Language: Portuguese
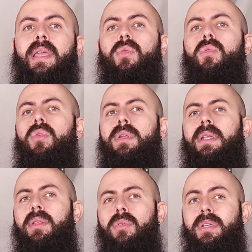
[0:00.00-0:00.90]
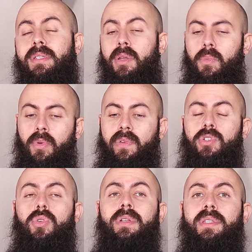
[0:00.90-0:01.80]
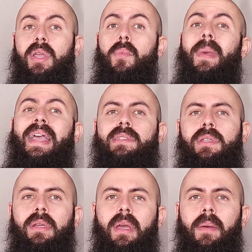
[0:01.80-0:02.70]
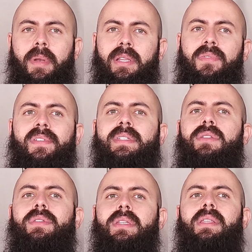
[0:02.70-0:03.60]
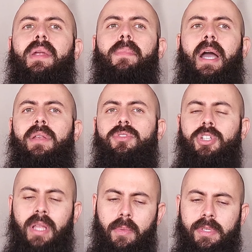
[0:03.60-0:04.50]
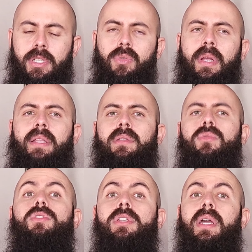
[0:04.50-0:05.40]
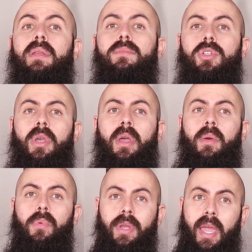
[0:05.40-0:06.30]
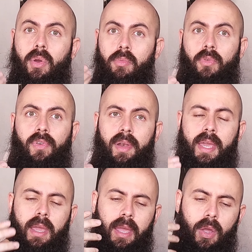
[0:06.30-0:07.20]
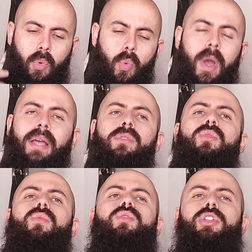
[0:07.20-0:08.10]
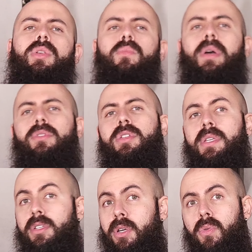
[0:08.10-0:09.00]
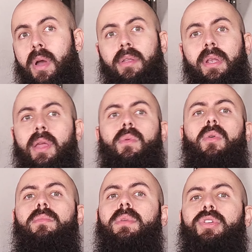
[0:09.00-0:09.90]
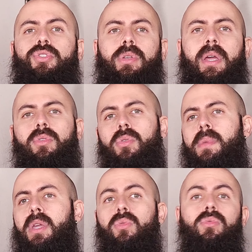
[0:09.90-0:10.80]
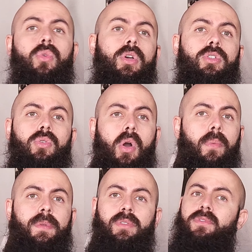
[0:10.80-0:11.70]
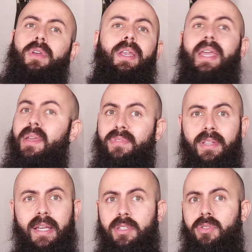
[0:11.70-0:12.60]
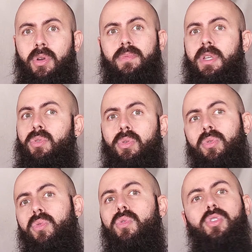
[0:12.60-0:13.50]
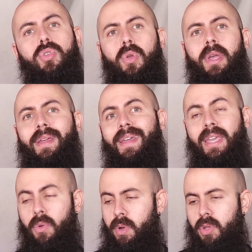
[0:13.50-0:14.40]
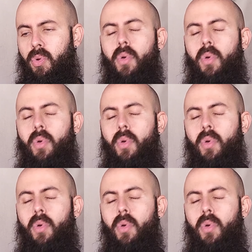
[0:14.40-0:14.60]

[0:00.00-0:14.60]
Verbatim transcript: têm um coordenador, eles têm um professor, eles têm um mestre para estar tá fazendo esse trabalho de dar uma segurada nos ânimos, porque é como eu falei, quando o ser humano se sente aquado, ele é igual a um bicho, né? Eu tomei um, dois golpes, eu vou querer revidar esses golpes a todo custo. E quando eu